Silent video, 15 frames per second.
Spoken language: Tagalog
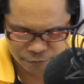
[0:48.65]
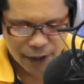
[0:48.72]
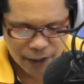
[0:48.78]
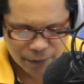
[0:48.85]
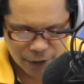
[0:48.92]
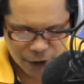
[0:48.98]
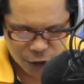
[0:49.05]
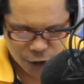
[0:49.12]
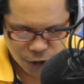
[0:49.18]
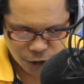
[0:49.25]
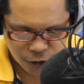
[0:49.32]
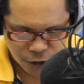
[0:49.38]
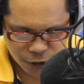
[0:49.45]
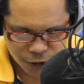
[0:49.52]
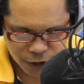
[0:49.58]

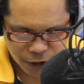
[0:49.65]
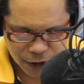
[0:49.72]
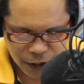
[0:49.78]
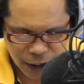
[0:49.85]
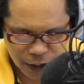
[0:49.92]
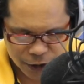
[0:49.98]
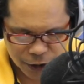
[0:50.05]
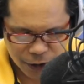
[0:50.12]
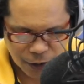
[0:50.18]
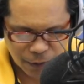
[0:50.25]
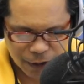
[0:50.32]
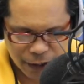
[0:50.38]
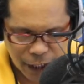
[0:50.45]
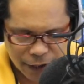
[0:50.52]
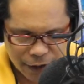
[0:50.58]
Nag-mention to si uh,
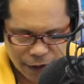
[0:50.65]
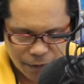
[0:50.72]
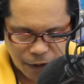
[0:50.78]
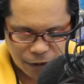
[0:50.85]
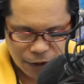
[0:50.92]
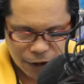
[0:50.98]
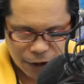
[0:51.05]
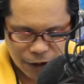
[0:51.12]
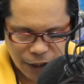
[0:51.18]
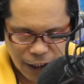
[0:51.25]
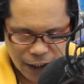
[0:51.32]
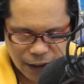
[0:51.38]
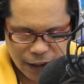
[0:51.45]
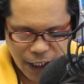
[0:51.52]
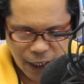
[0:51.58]
Chairman Andy
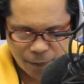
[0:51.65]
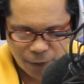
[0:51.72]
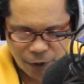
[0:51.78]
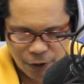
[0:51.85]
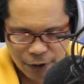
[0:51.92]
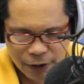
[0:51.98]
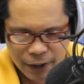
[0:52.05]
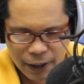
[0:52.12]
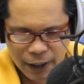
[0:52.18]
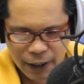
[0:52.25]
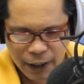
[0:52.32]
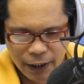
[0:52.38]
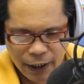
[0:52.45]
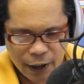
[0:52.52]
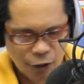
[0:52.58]
Bautista kagahapon
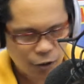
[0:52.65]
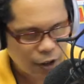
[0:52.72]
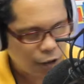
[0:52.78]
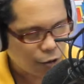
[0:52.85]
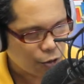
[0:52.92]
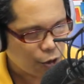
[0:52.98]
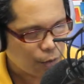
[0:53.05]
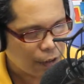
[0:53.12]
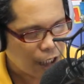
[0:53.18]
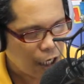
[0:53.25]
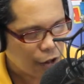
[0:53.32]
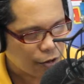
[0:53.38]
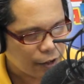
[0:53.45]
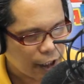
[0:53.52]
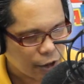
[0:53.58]
nga doon ako no'y
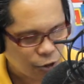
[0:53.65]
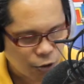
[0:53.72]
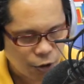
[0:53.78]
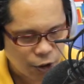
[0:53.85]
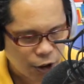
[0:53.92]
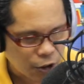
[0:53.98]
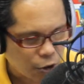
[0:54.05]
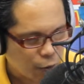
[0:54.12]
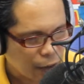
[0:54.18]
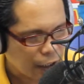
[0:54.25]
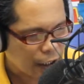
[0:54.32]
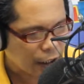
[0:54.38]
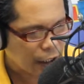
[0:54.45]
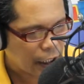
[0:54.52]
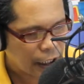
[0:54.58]
balaod nagtugot sa
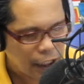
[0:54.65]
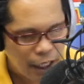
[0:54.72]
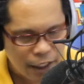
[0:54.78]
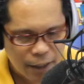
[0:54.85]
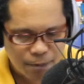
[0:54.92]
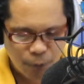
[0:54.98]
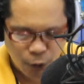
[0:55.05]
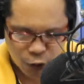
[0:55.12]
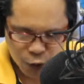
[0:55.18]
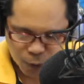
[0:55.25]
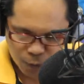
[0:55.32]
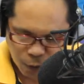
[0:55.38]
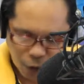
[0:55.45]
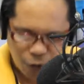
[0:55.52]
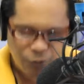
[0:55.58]
Comelec nga ilang
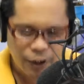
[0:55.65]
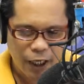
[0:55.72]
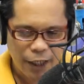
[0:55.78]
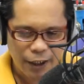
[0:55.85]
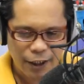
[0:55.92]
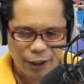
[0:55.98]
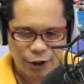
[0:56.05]
i-postpone ang